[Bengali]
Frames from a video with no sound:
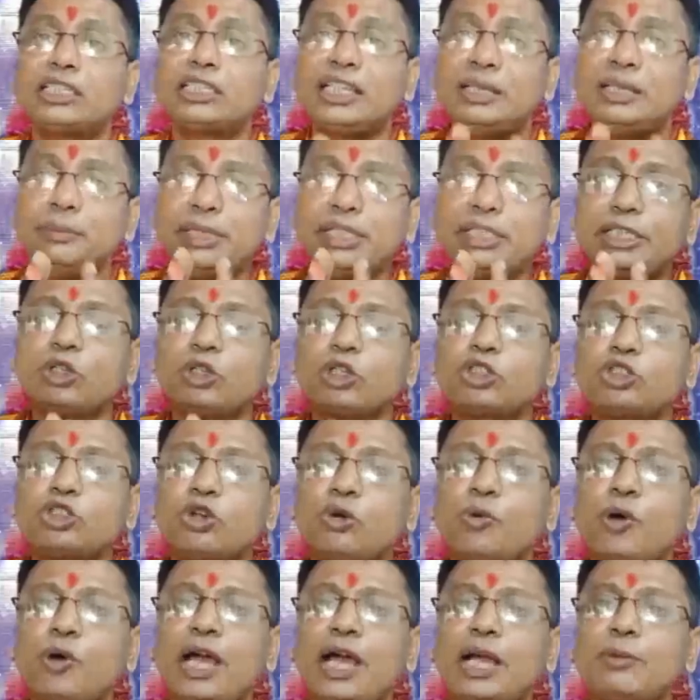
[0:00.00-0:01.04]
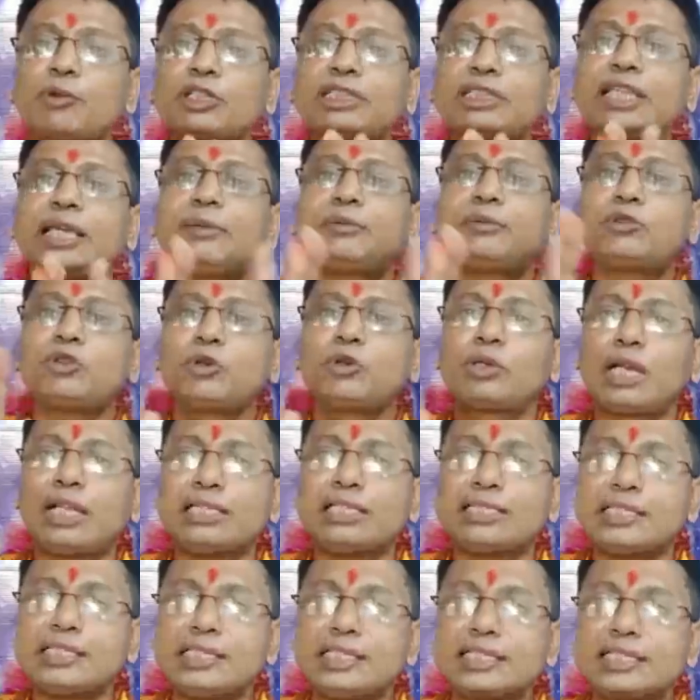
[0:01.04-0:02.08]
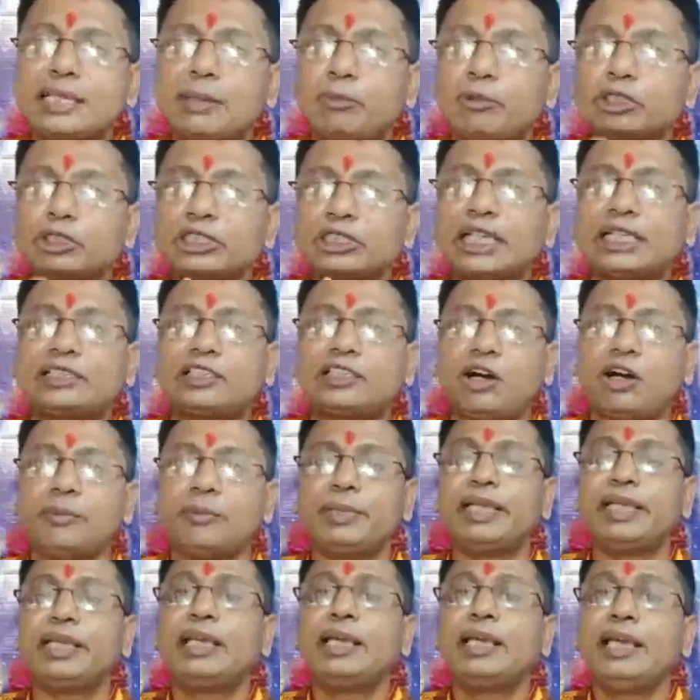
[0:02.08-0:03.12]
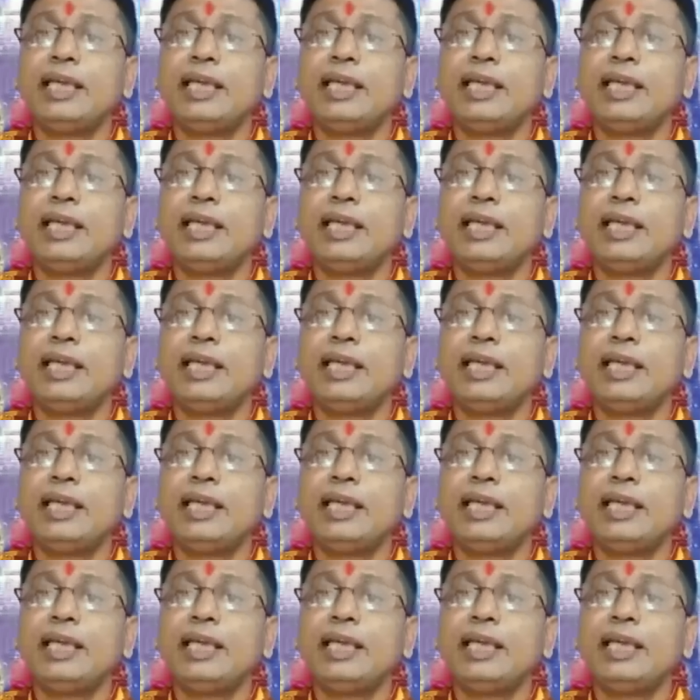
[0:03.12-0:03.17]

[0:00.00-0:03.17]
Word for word: সীমিত সময়ের মধ্যে টোটাল জিনিসটা বোঝাতে হবে